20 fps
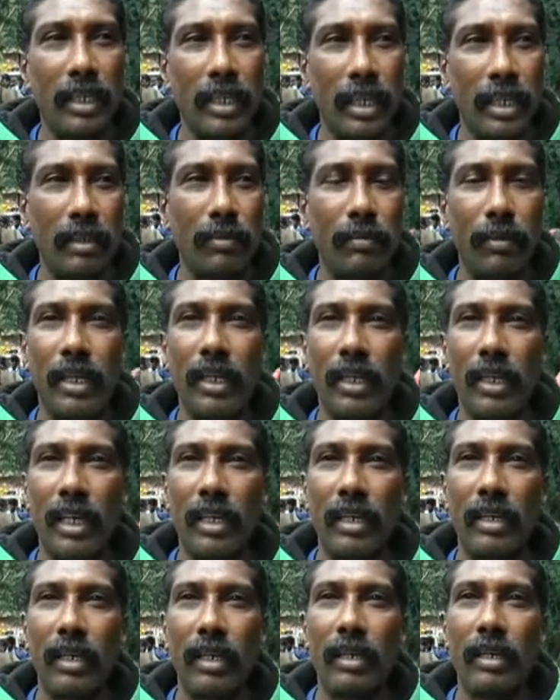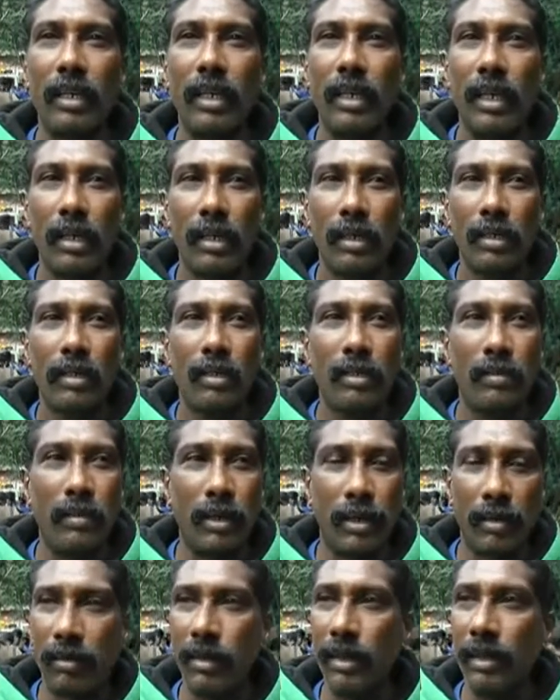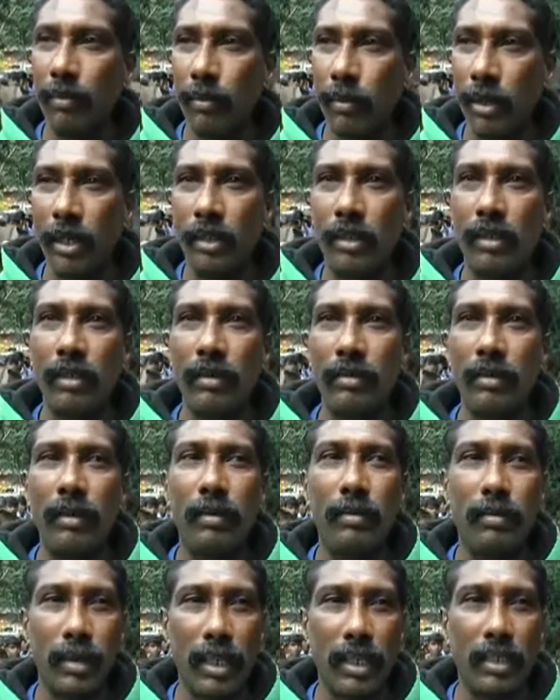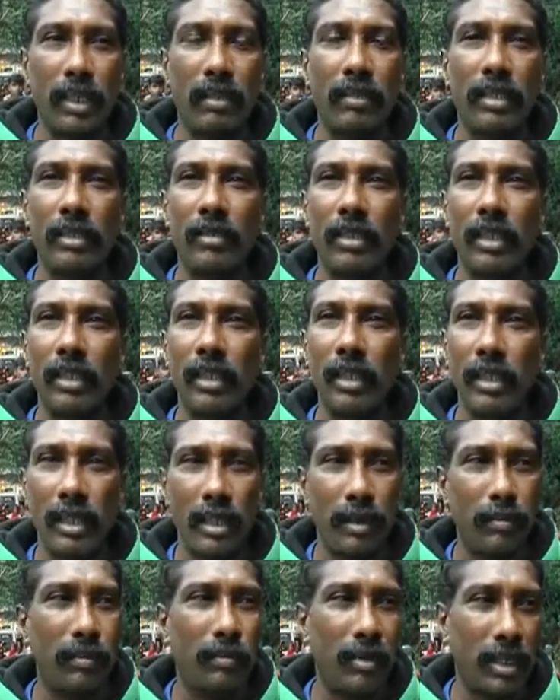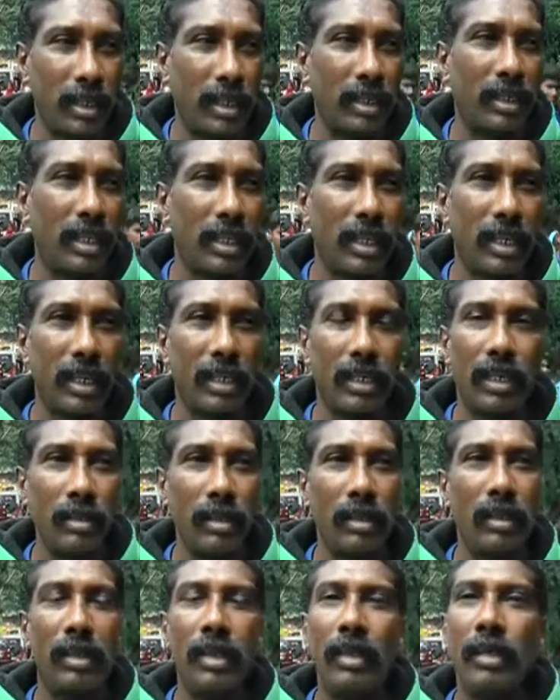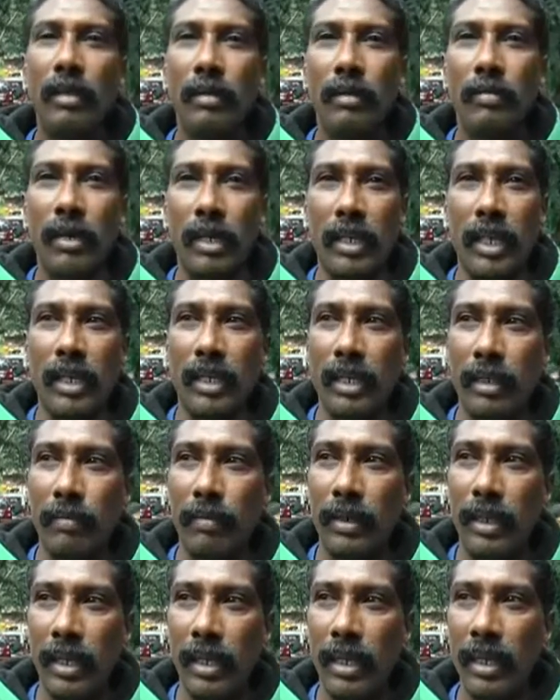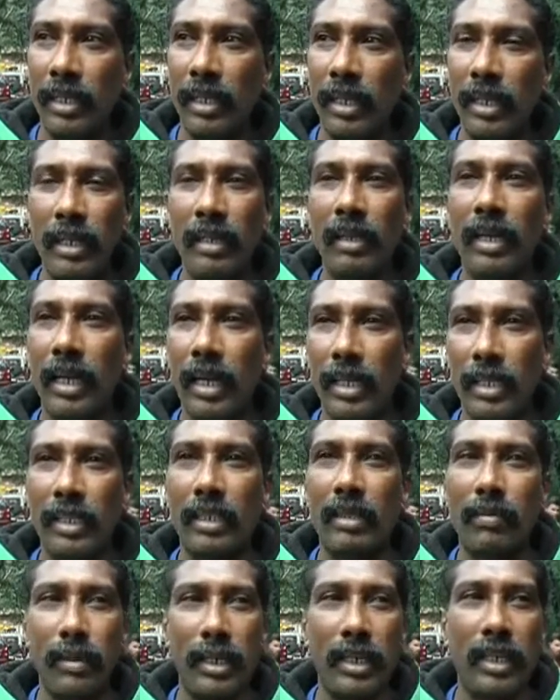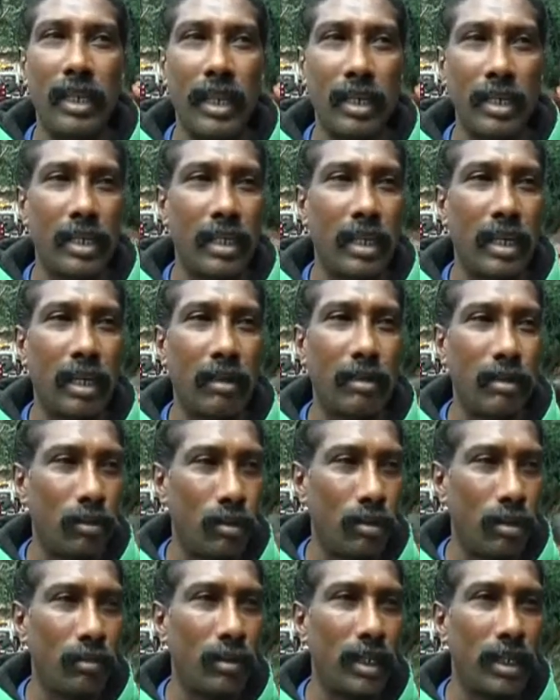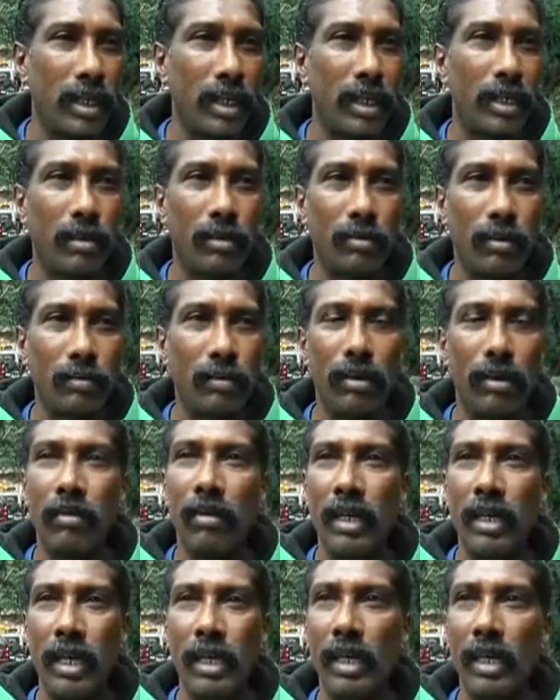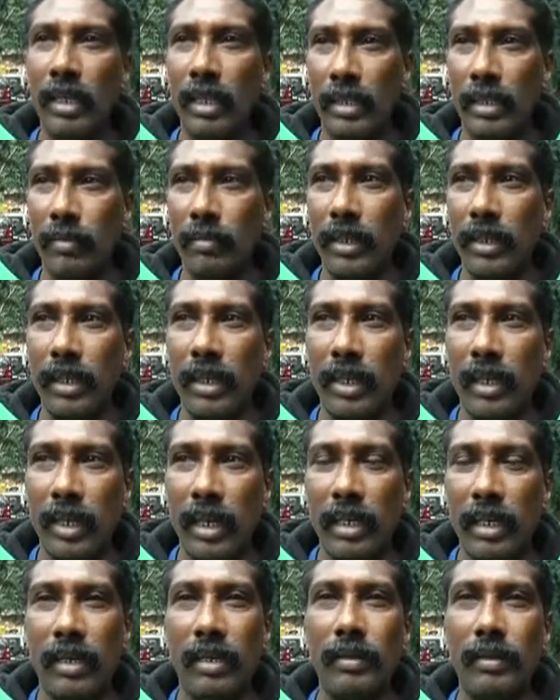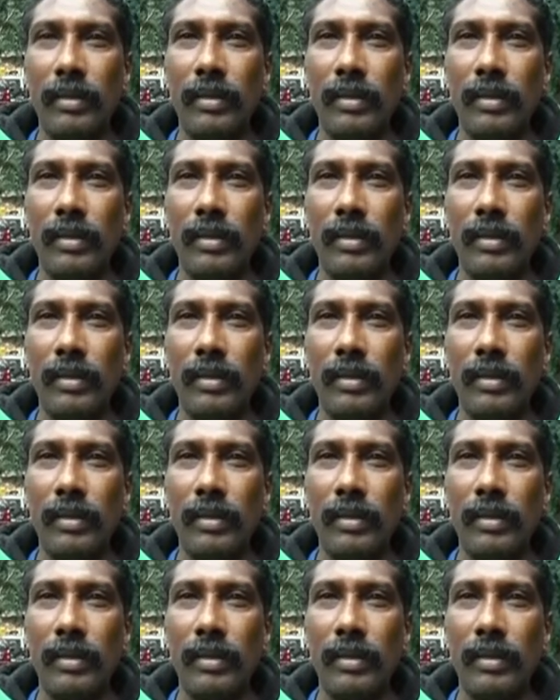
நடந்து இப்போ போலீஸும் ஃபயர் வந்து இப்போ மரம் மரம் இல்லாத எல்லாம் கஷ்டப்பட்டு ஊர் மக்களெல்லாம் ரொம்ப பொதுவாக கஷ்டப்பட்டு இருக்காங்க